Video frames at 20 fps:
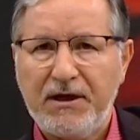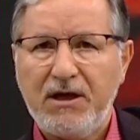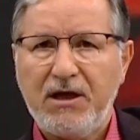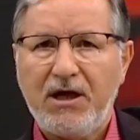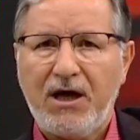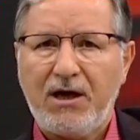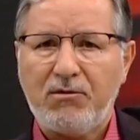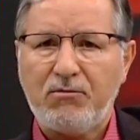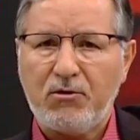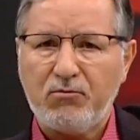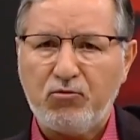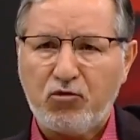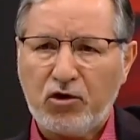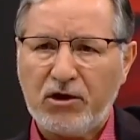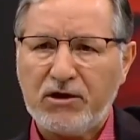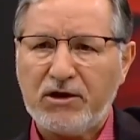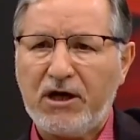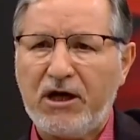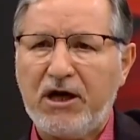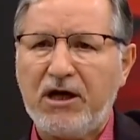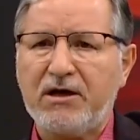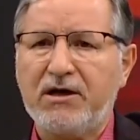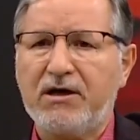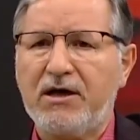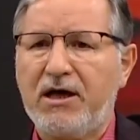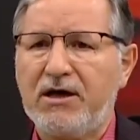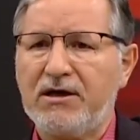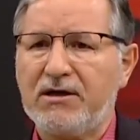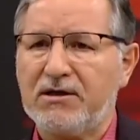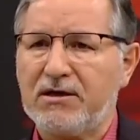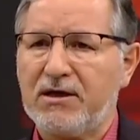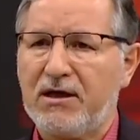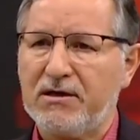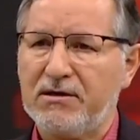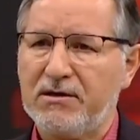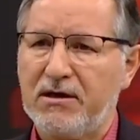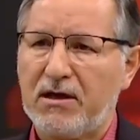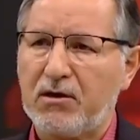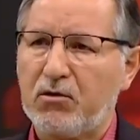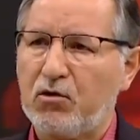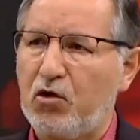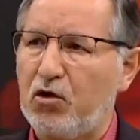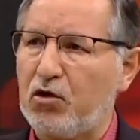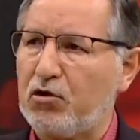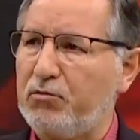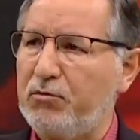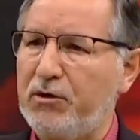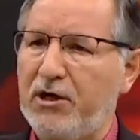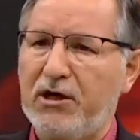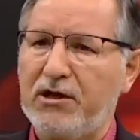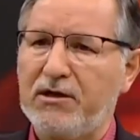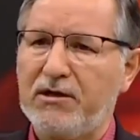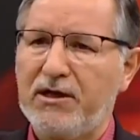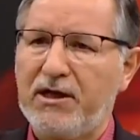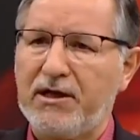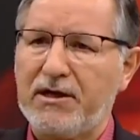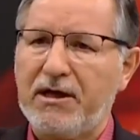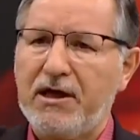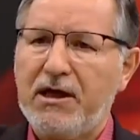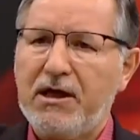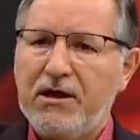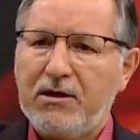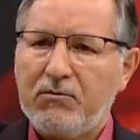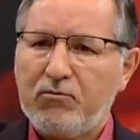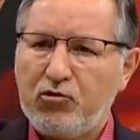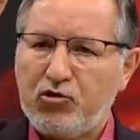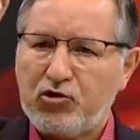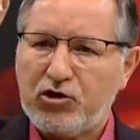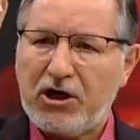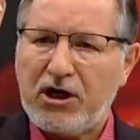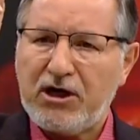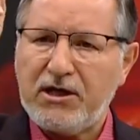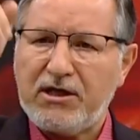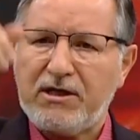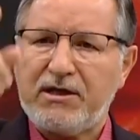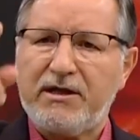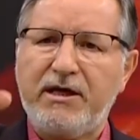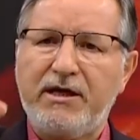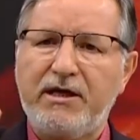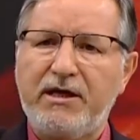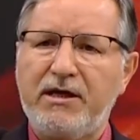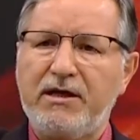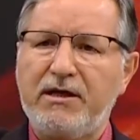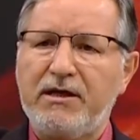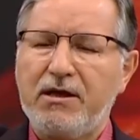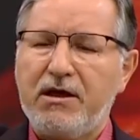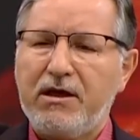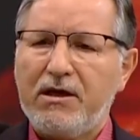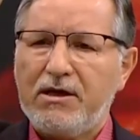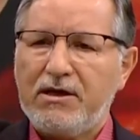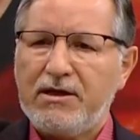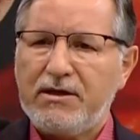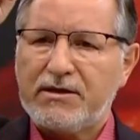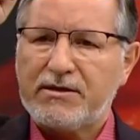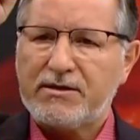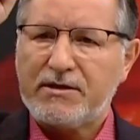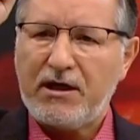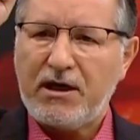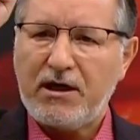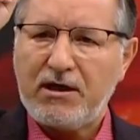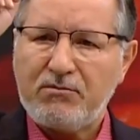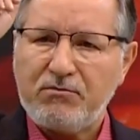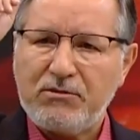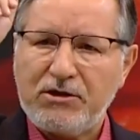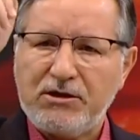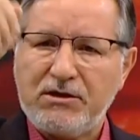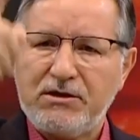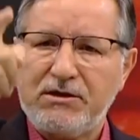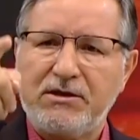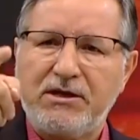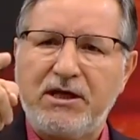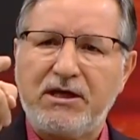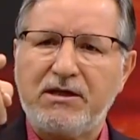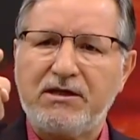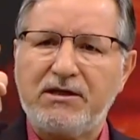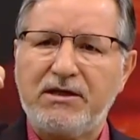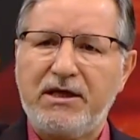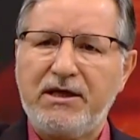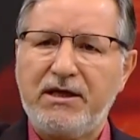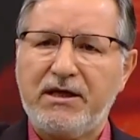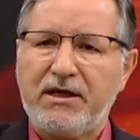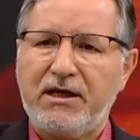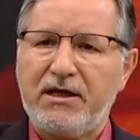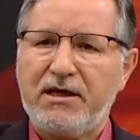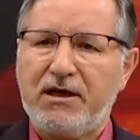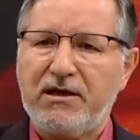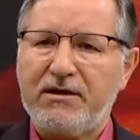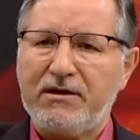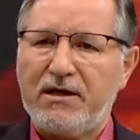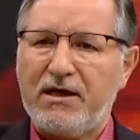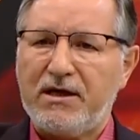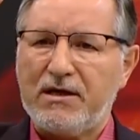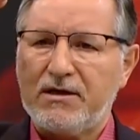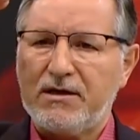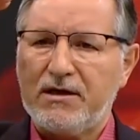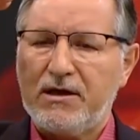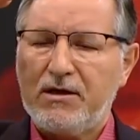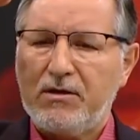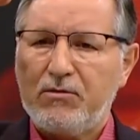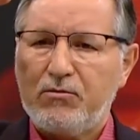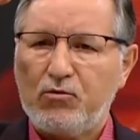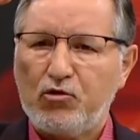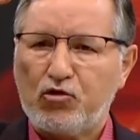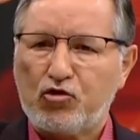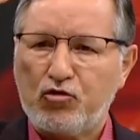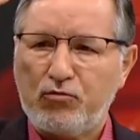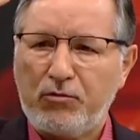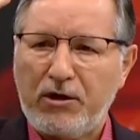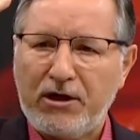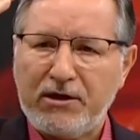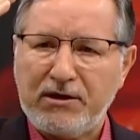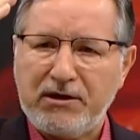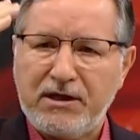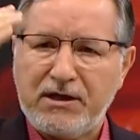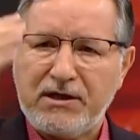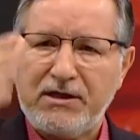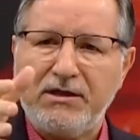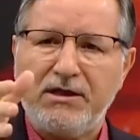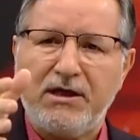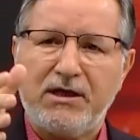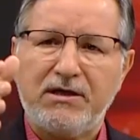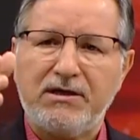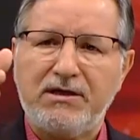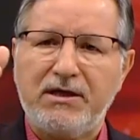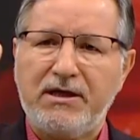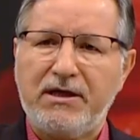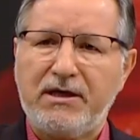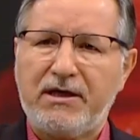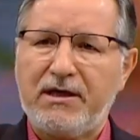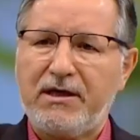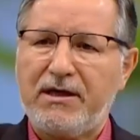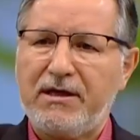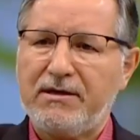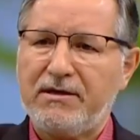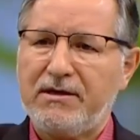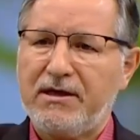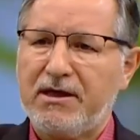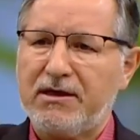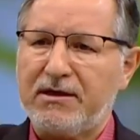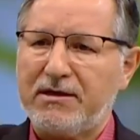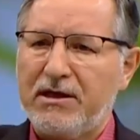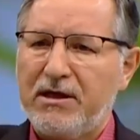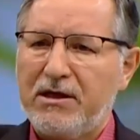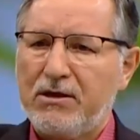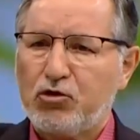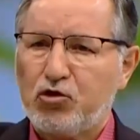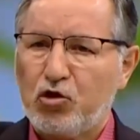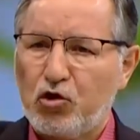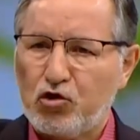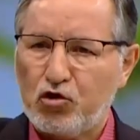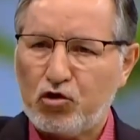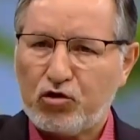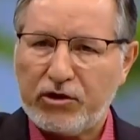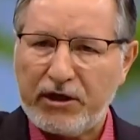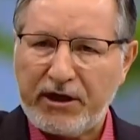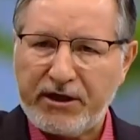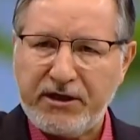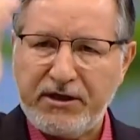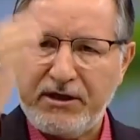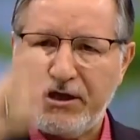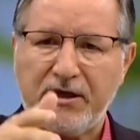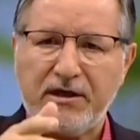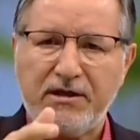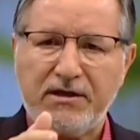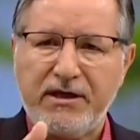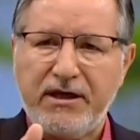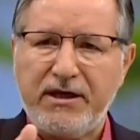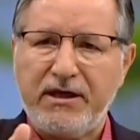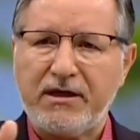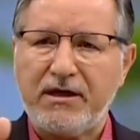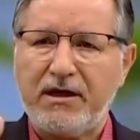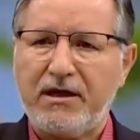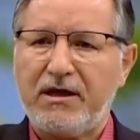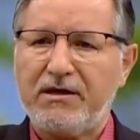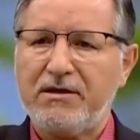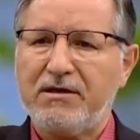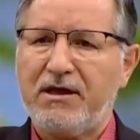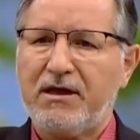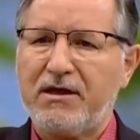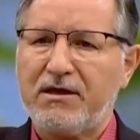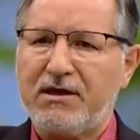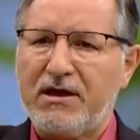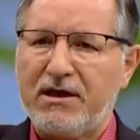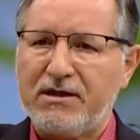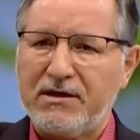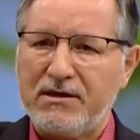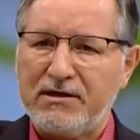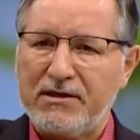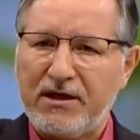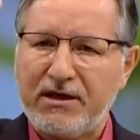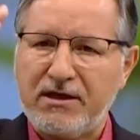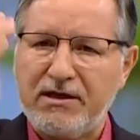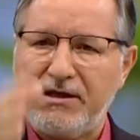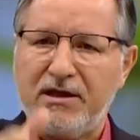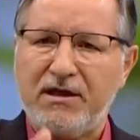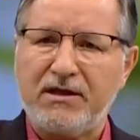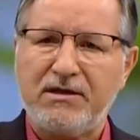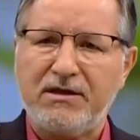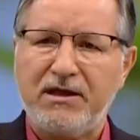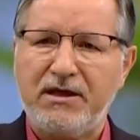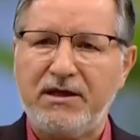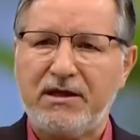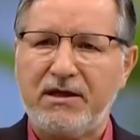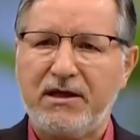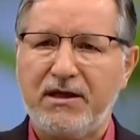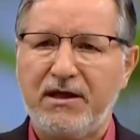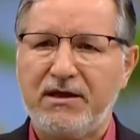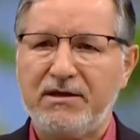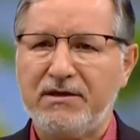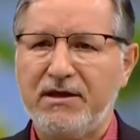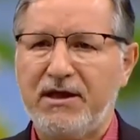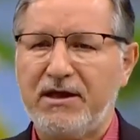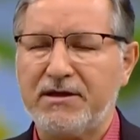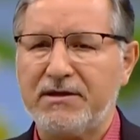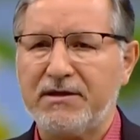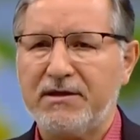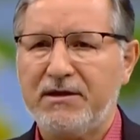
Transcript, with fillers: Ama burada hakka aykıranlar, korkmayanlar, mücahitlerin, İslam'ın yanında yer alanlar, Müslümanların yanında yer alanlar, çocukların yanında yer alanlar, kadınların yanında yer alanlar,